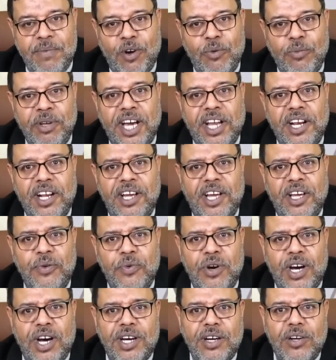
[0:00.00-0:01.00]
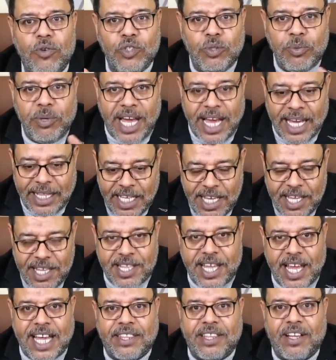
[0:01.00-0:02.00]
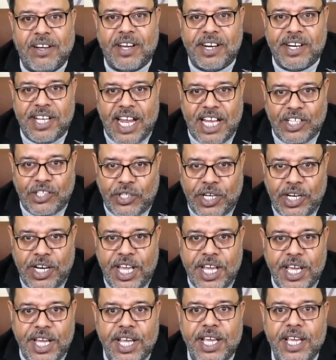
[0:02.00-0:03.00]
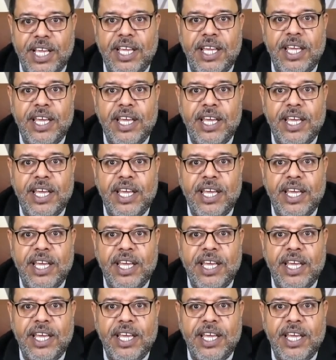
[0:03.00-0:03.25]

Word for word: او بحر الانوار كتب الحديث حتى القرن العاشر الهجري